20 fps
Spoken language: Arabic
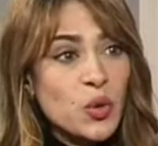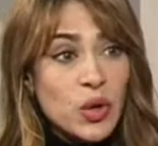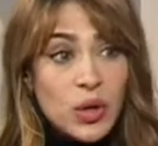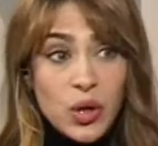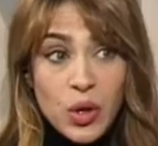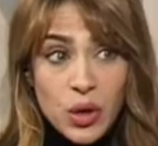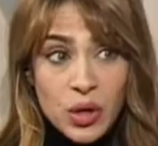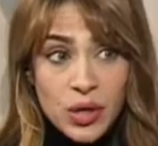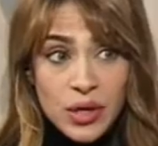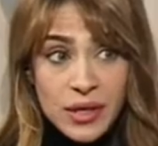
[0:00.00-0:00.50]

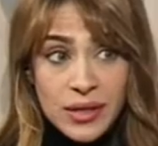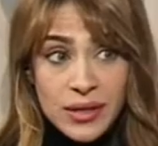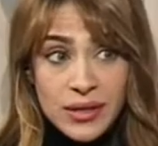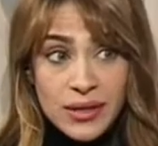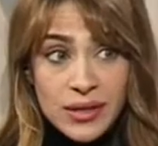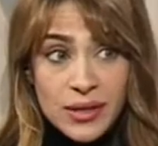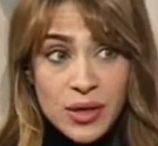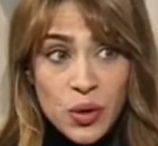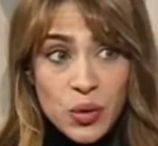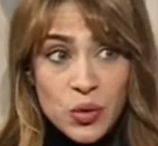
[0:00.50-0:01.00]
آه، ايه
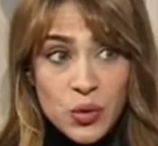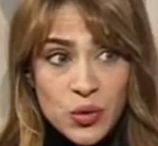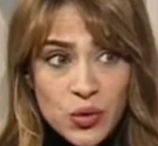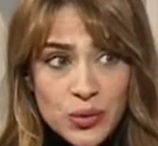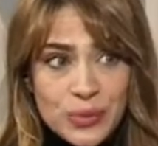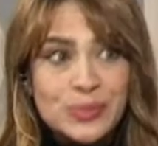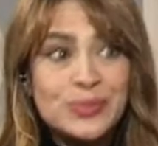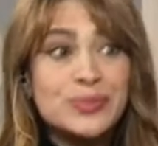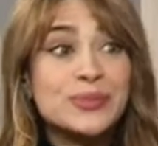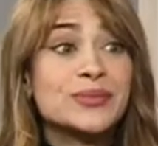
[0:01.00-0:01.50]
علوم
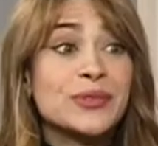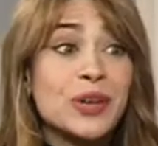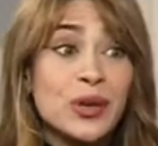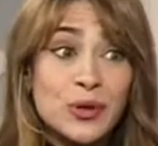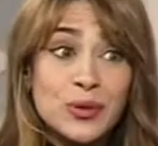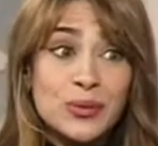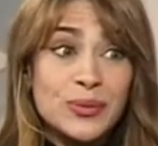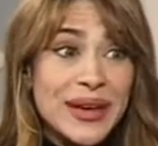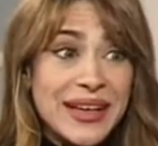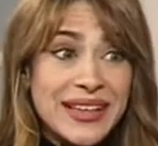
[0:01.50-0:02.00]
علوم من
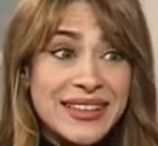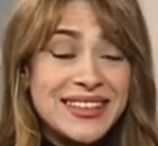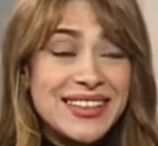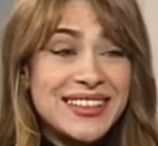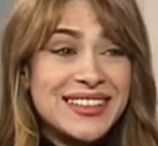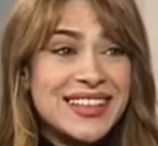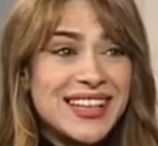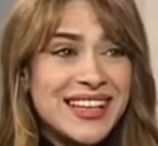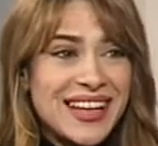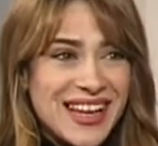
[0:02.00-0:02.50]
علوم بعيد آه.
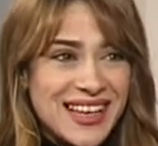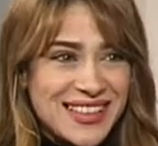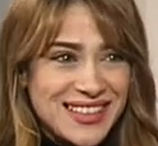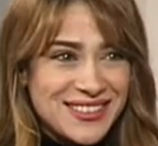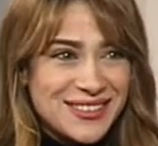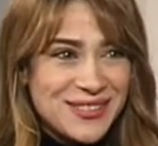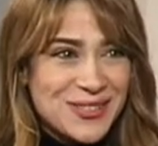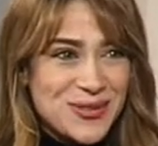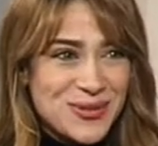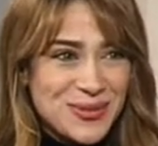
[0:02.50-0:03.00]
جدا عن آه، التصوير اه